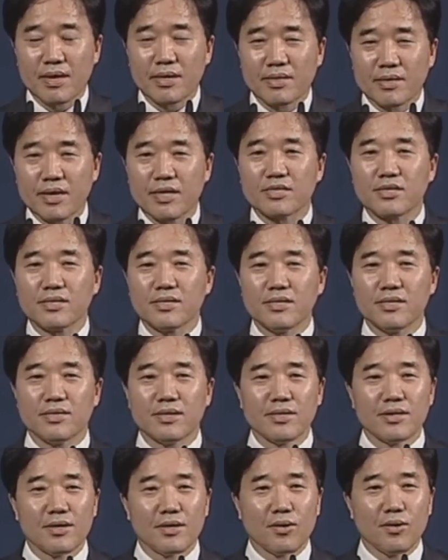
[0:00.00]
그래서
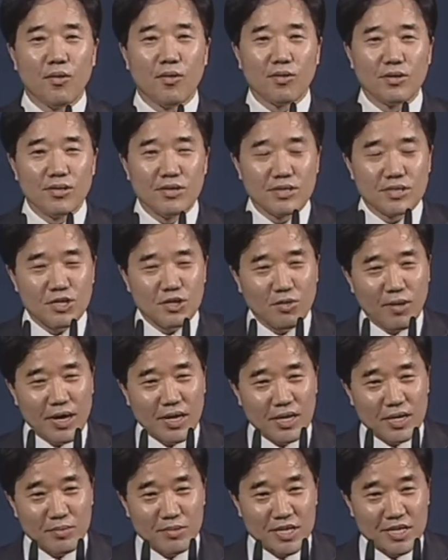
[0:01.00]
오늘
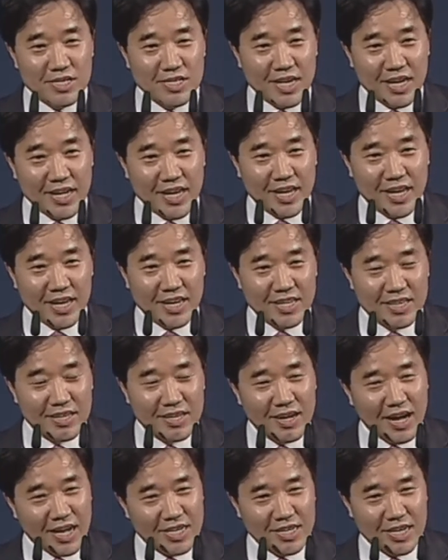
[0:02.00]
저와 여러분이 이 자리에
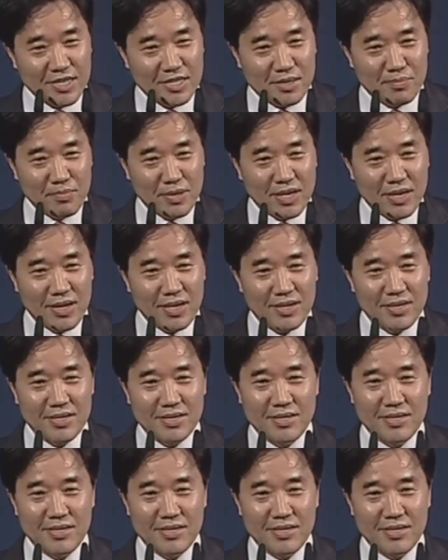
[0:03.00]
있는 거 아니겠습니까?